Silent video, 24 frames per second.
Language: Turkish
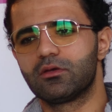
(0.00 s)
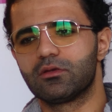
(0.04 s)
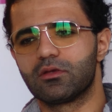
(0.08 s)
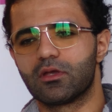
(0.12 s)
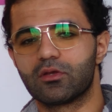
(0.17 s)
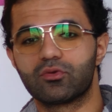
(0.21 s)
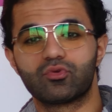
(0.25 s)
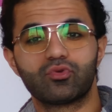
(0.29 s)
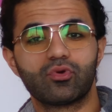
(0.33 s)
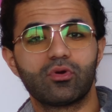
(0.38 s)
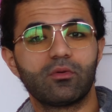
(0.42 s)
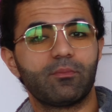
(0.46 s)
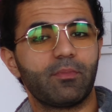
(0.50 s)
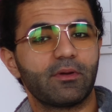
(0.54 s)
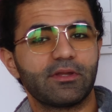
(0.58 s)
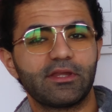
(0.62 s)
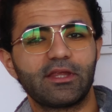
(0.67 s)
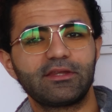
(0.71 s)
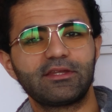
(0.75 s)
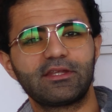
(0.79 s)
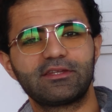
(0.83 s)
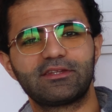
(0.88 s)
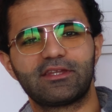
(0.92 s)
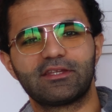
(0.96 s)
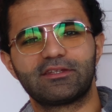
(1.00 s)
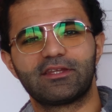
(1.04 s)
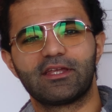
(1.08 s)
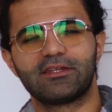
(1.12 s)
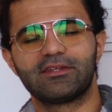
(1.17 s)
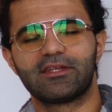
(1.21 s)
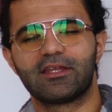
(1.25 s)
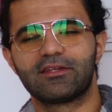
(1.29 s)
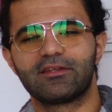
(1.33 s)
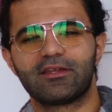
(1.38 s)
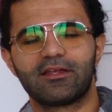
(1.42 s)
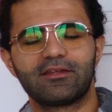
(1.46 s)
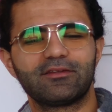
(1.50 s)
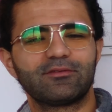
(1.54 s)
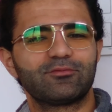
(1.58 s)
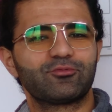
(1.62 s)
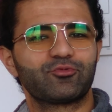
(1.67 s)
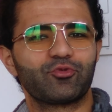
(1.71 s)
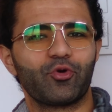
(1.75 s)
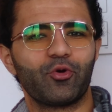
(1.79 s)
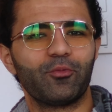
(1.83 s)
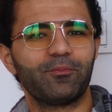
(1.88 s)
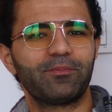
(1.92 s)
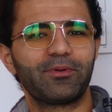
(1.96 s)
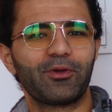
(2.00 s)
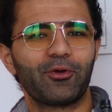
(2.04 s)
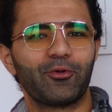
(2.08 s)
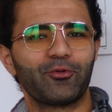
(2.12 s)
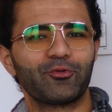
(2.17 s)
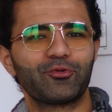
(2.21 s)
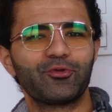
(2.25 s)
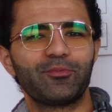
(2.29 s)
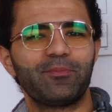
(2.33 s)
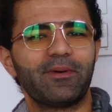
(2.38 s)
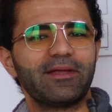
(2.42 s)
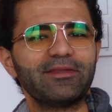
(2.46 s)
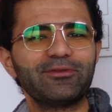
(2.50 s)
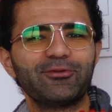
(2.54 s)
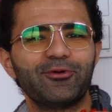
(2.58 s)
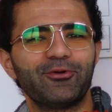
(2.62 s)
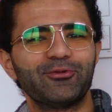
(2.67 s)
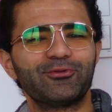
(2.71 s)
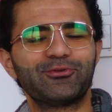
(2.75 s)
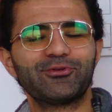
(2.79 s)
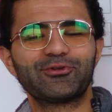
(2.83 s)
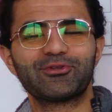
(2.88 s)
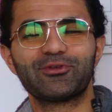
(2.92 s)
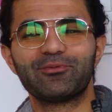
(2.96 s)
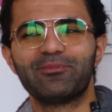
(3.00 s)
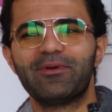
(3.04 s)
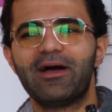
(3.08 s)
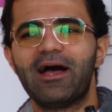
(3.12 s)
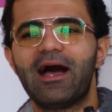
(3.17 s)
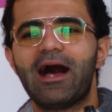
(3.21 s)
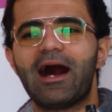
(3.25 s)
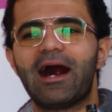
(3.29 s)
Ya diyor bana ne dedenden ben zombi oldu ben de öldürdüm.